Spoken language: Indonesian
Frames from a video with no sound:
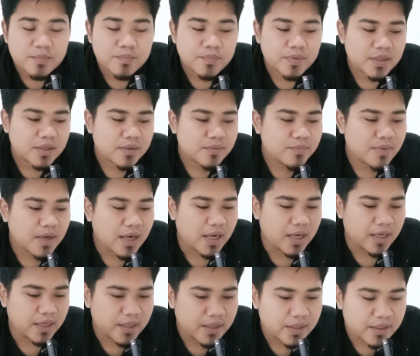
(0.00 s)
pek
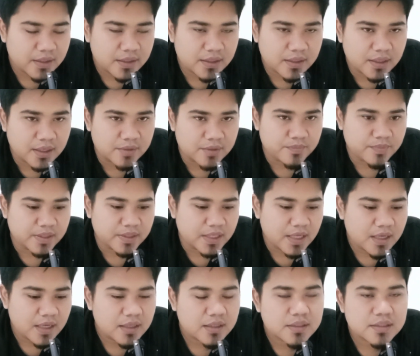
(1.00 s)
baik ngan
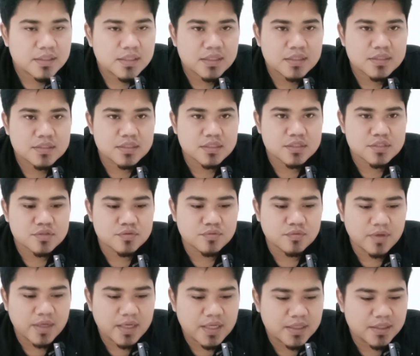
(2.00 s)
pedah teu
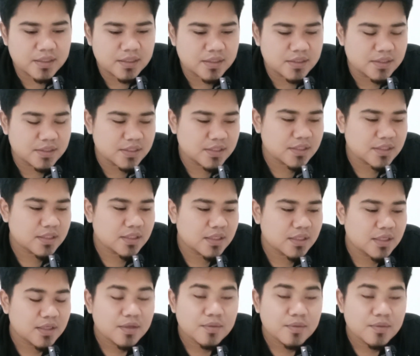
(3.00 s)
sesuai jeung